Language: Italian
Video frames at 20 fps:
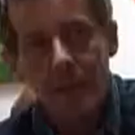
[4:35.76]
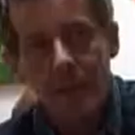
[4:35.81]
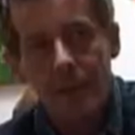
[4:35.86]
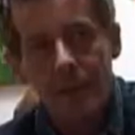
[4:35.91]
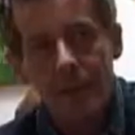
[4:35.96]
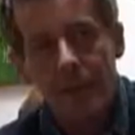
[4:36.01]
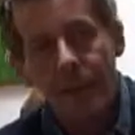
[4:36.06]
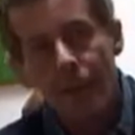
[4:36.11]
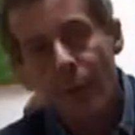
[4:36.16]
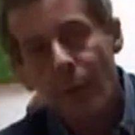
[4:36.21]

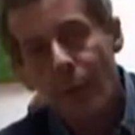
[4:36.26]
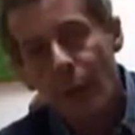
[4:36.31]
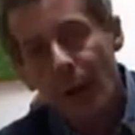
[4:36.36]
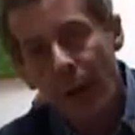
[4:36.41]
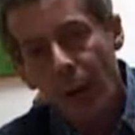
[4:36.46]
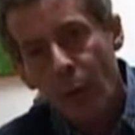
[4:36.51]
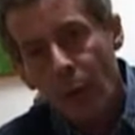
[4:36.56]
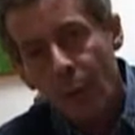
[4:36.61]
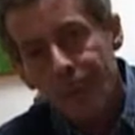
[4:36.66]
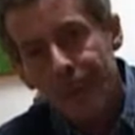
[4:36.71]
Se dovevo
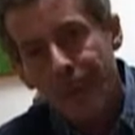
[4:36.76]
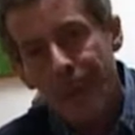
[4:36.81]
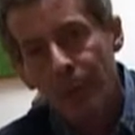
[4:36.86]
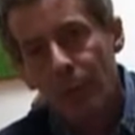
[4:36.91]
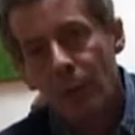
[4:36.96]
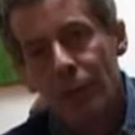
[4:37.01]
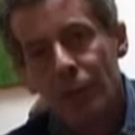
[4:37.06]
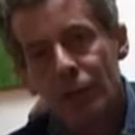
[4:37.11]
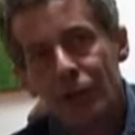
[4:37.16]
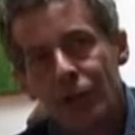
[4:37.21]
raccontare
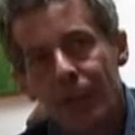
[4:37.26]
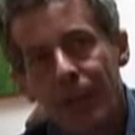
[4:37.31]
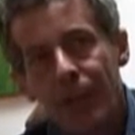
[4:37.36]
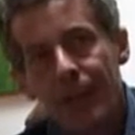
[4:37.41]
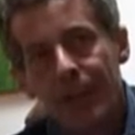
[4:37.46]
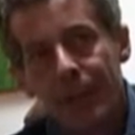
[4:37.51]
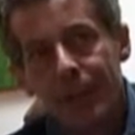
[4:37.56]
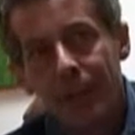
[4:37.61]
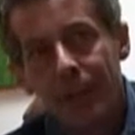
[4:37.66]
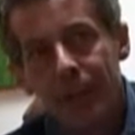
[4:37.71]
una
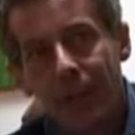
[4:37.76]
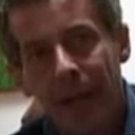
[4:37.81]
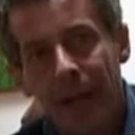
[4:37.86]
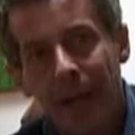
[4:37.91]
scena di una